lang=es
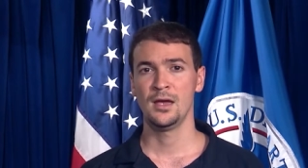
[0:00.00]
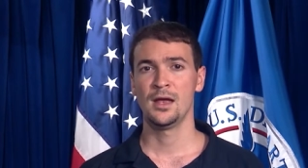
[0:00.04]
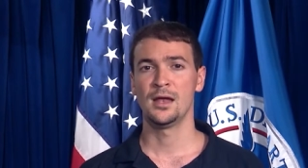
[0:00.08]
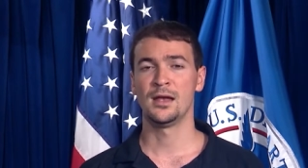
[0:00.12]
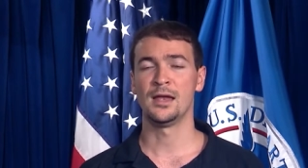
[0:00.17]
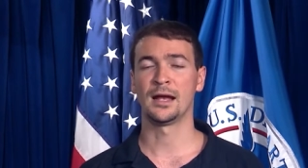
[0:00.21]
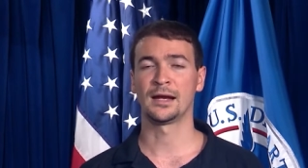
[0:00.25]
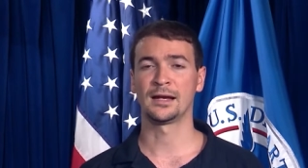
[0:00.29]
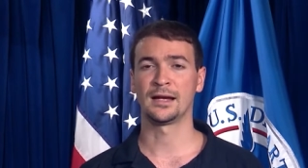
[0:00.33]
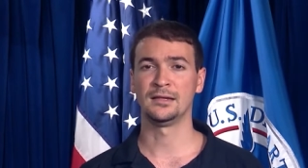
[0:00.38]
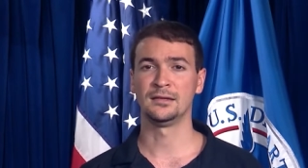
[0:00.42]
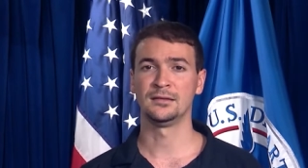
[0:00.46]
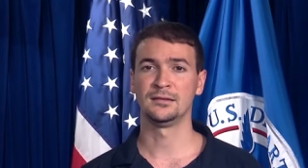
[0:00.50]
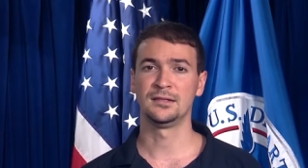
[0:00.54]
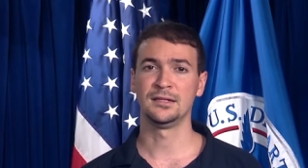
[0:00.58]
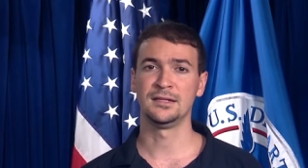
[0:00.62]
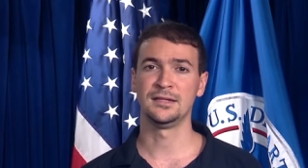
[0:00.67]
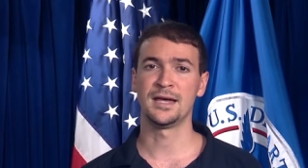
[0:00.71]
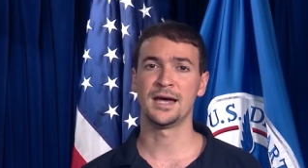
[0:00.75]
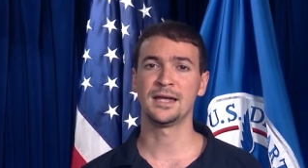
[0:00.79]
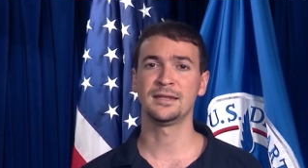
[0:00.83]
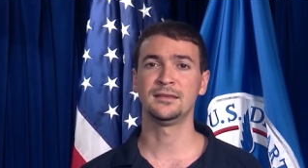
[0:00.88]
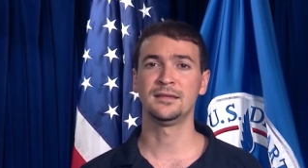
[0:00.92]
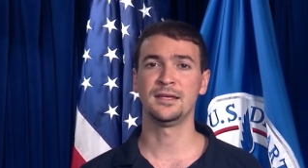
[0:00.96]
La
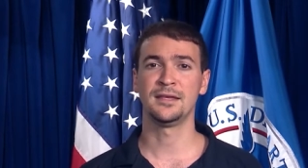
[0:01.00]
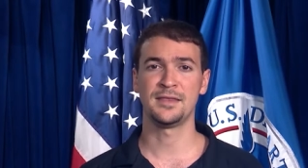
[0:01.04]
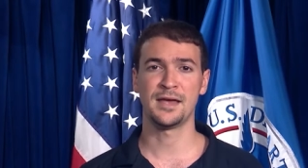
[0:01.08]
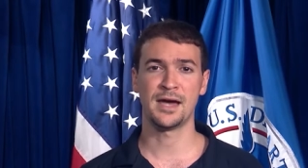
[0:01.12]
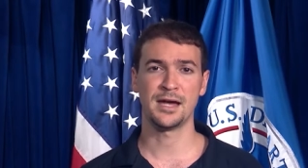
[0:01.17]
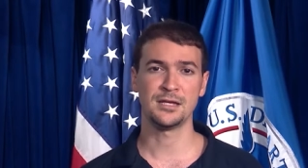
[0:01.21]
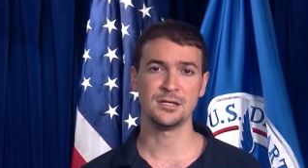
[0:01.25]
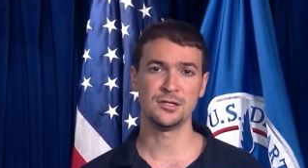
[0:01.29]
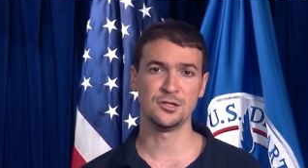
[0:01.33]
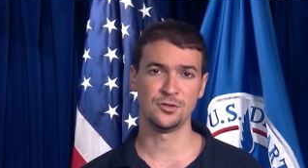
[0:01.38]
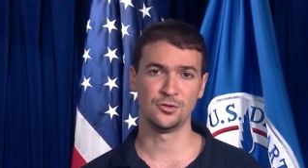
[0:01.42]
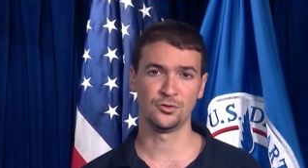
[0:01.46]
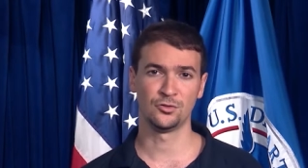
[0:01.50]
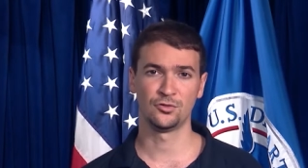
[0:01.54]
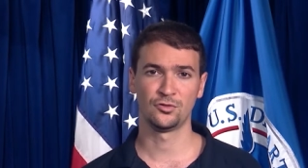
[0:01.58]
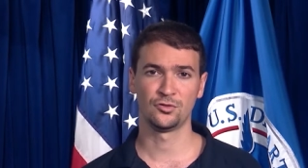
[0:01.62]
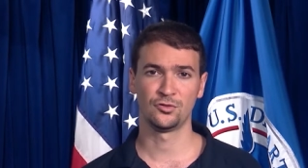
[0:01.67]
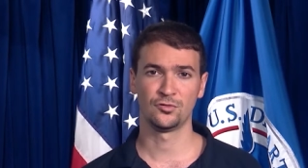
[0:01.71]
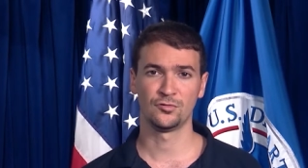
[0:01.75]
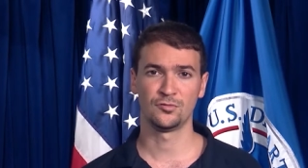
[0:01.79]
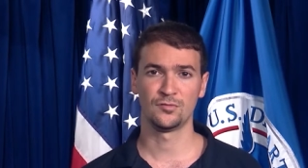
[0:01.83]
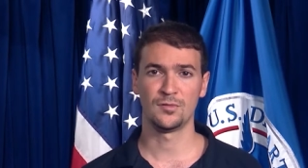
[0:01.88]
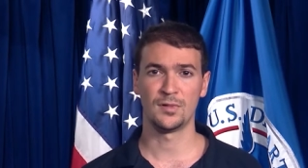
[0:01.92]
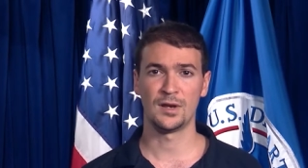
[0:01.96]
cantidad de
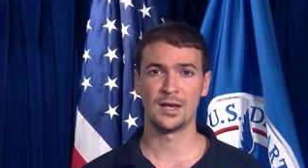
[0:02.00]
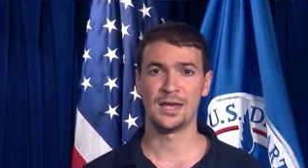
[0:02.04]
daños,